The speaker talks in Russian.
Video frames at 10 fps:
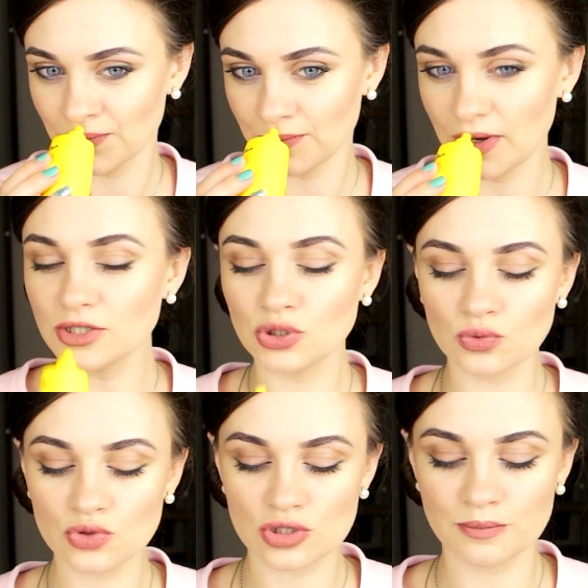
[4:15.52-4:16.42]
Пахнет
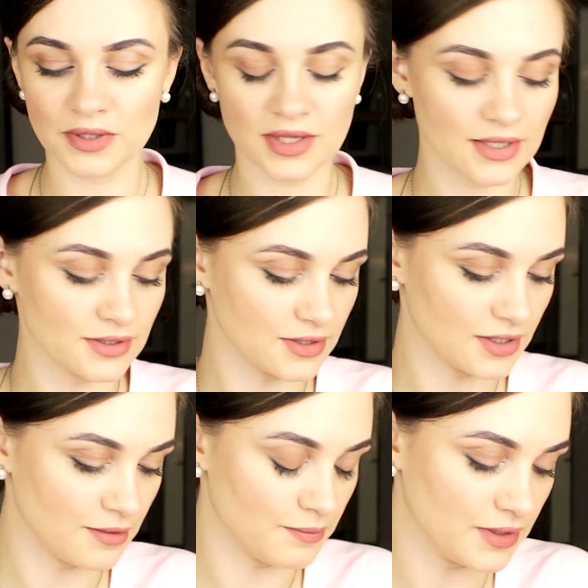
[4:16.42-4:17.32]
он очень приятно
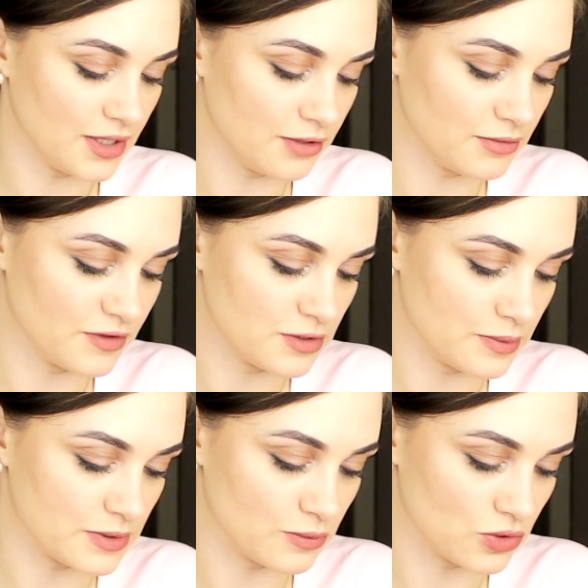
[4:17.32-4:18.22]
таким бананом. Давайте
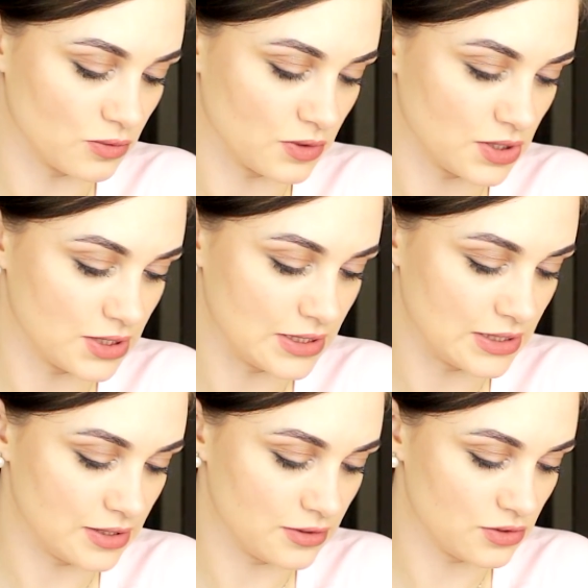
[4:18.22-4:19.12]
посмотрим
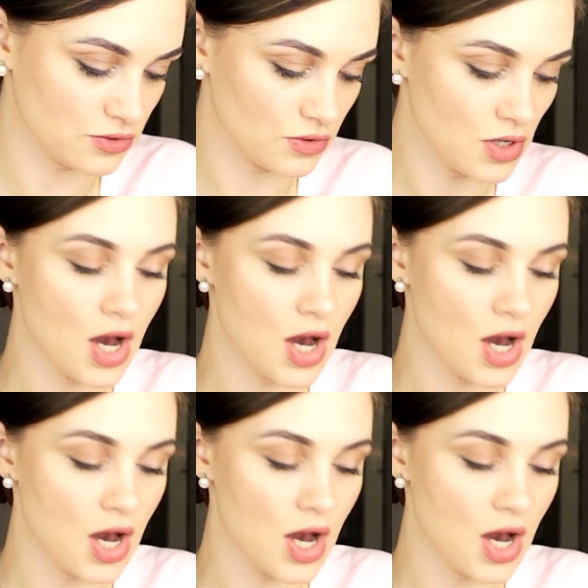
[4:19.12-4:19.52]
консистенцию.